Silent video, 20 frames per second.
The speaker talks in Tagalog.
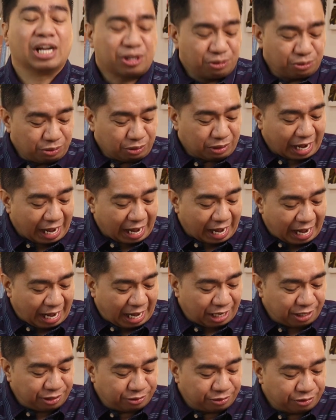Kung
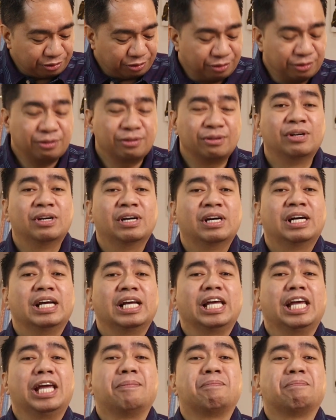gaano
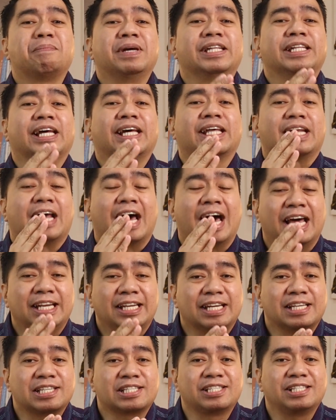
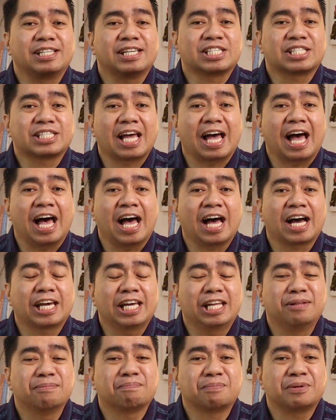ipinaranas niya sa
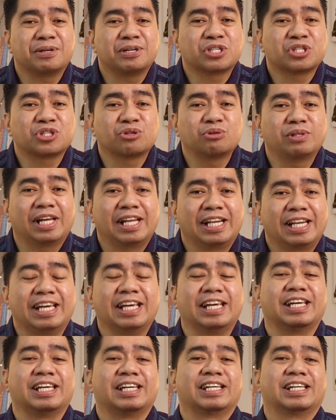akin
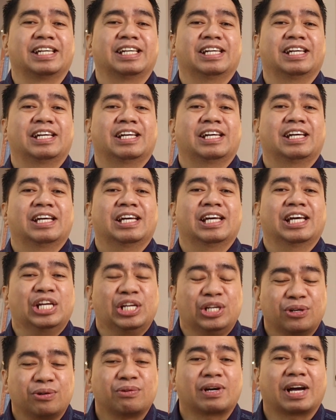personally
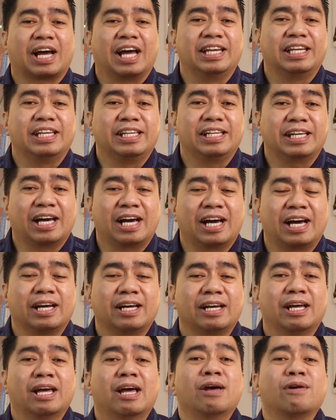yung
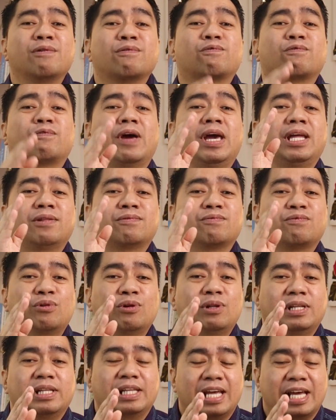kaniyang
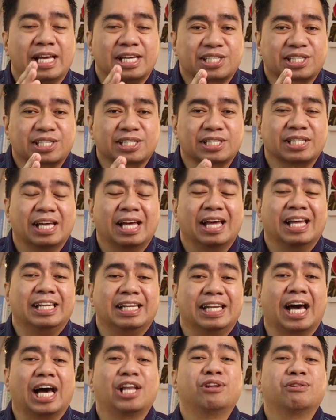faithfulness,
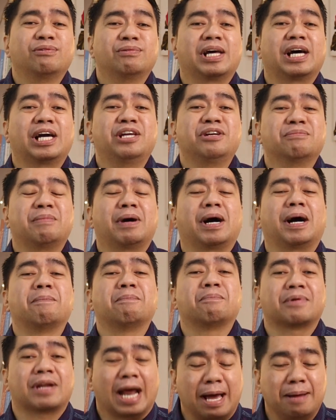lalo na yung mga
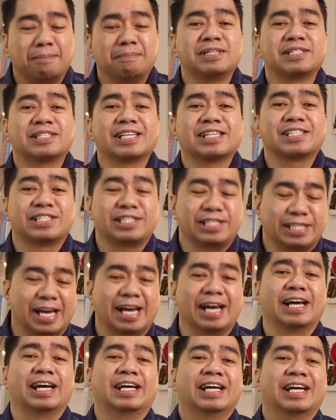promises niya.